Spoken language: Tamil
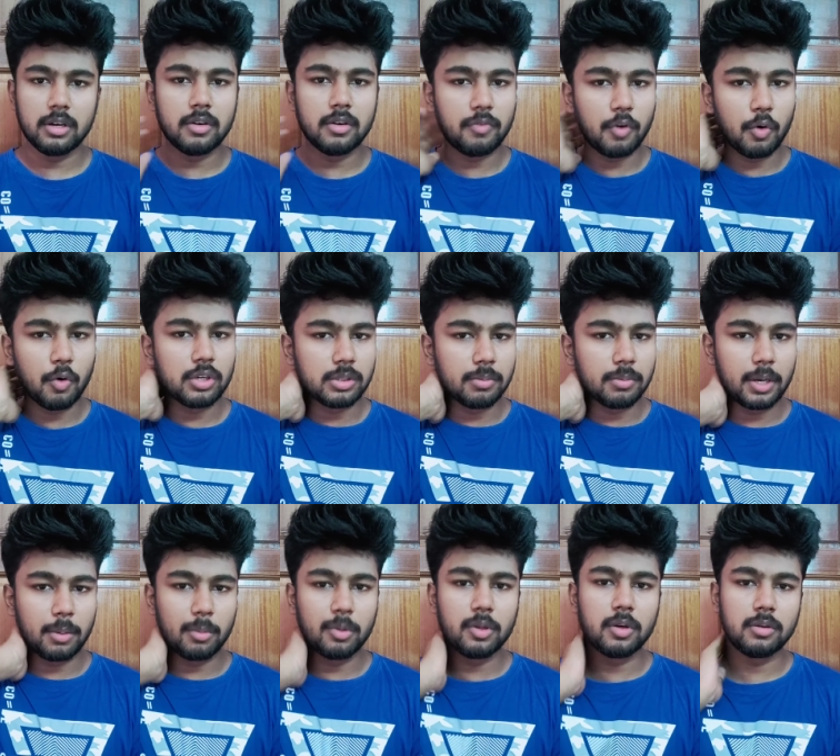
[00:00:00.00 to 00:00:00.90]
ஃபவுண்டேஷன்
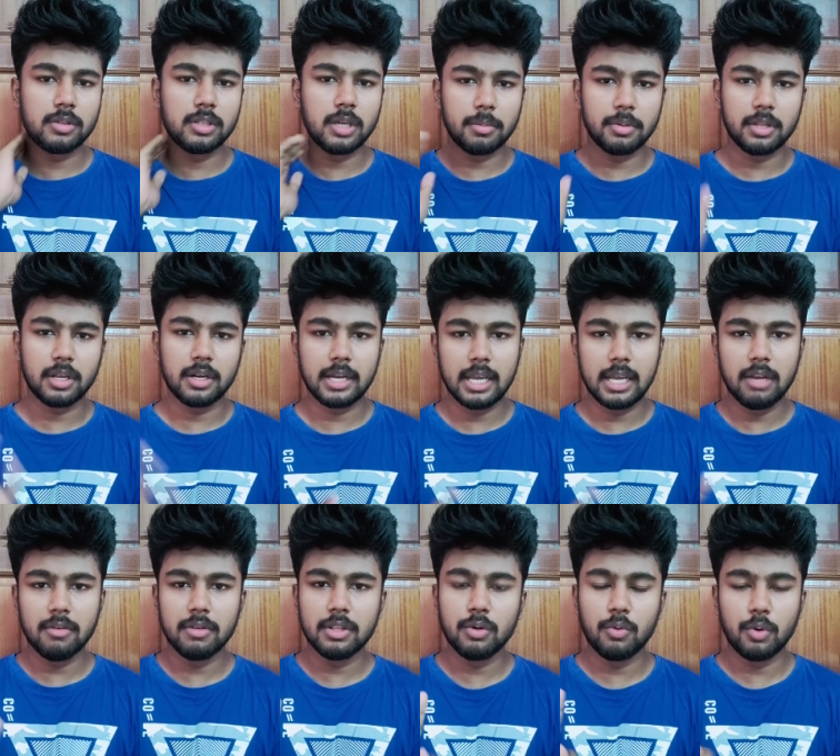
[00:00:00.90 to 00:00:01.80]
படிக்கும்போது வந்து அப்படி தான் டெய்லி
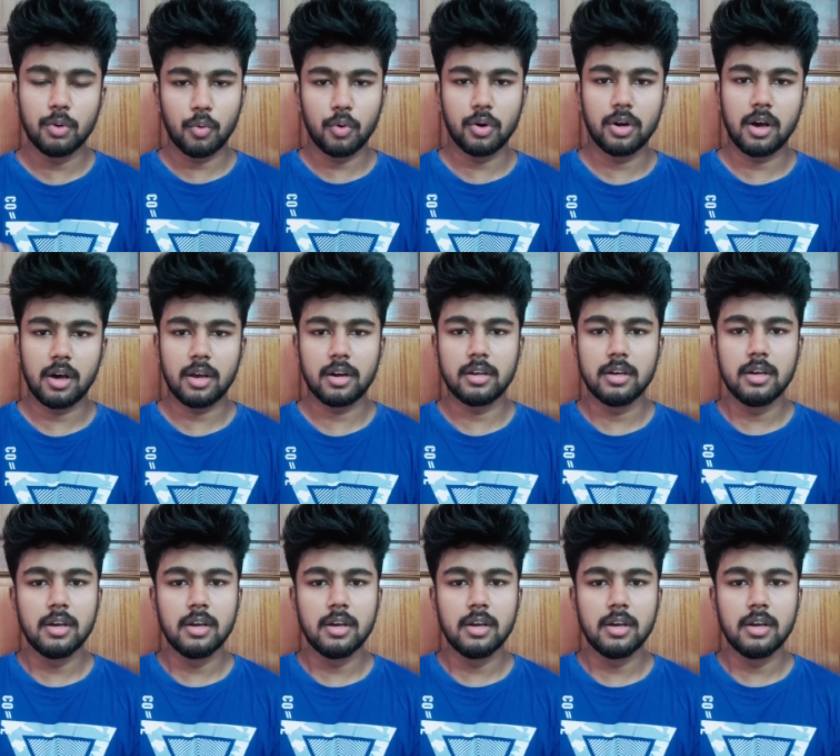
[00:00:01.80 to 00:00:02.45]
வந்து ஒரு ஒன் ஹார்